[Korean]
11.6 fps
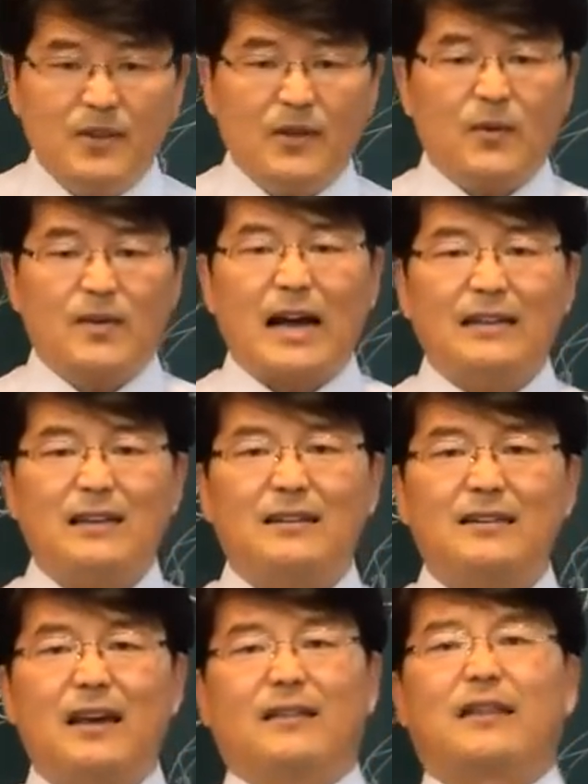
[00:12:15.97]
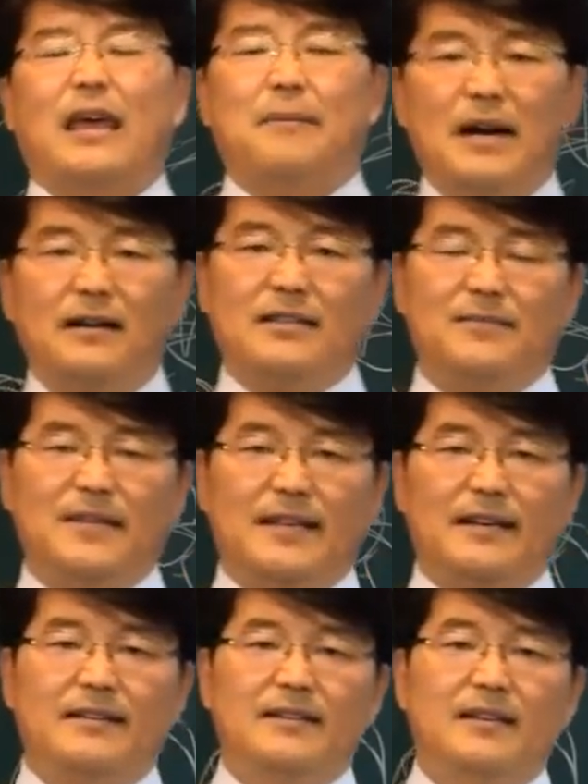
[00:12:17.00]
되고 가장 그때가 대박을
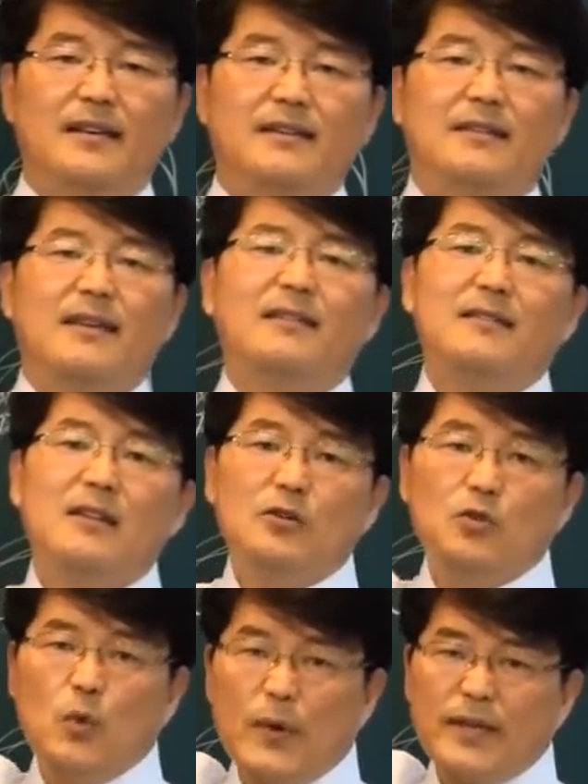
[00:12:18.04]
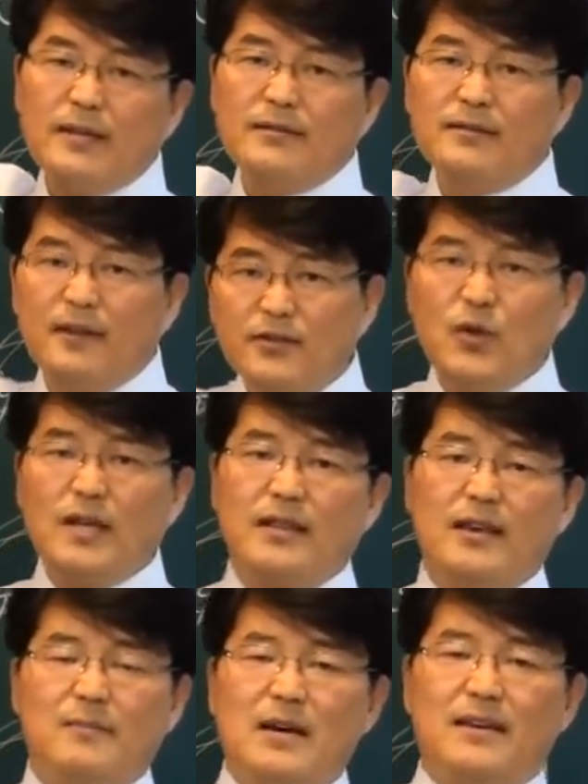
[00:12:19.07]
칩니다. 얘는 쪼개서 써줘야
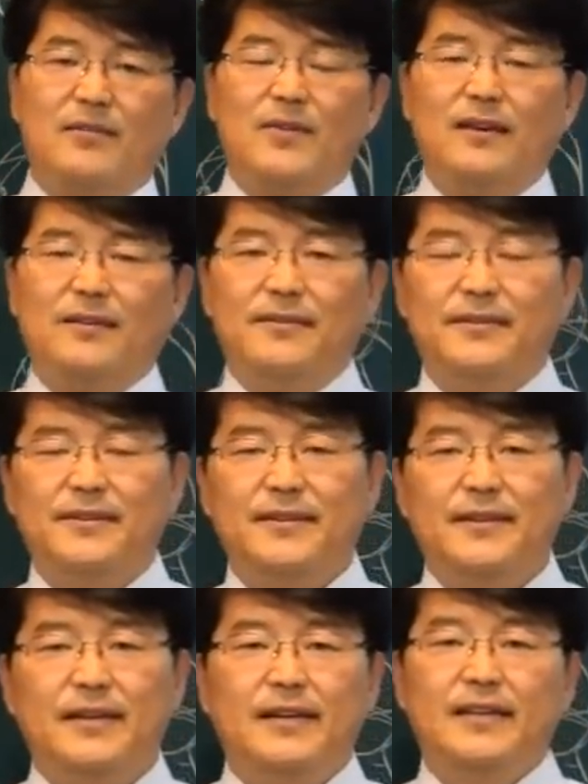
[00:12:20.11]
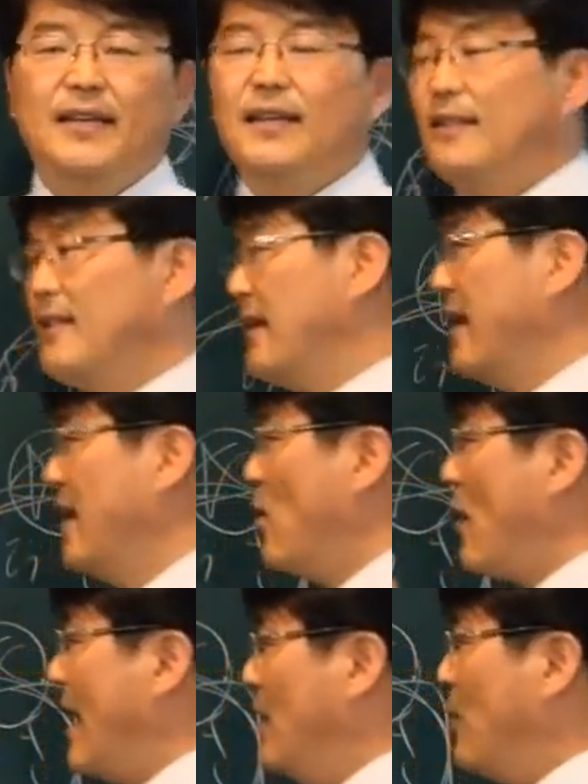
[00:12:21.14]
대박이 돼요. 이때
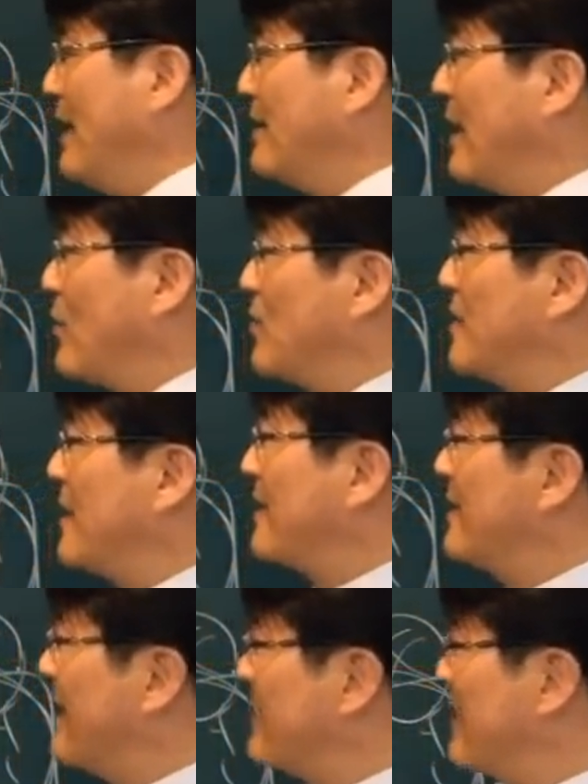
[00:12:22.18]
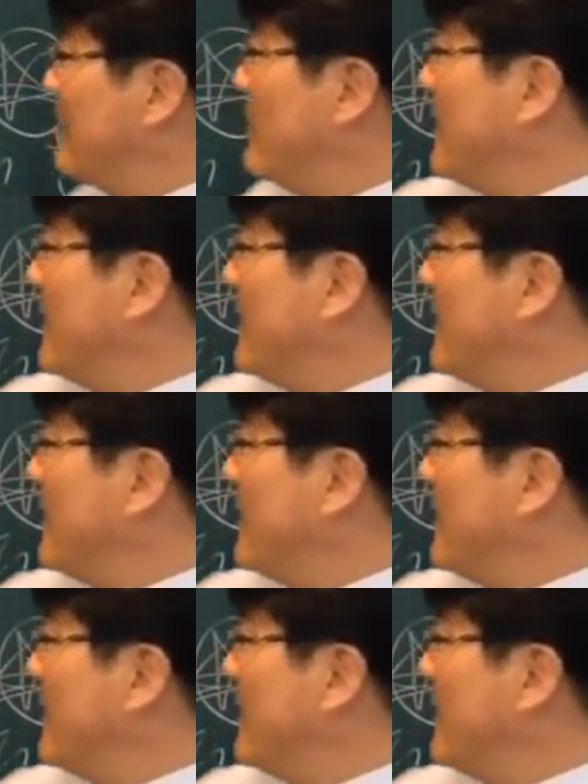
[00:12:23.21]
활활 타올 수다. 그러나 지금은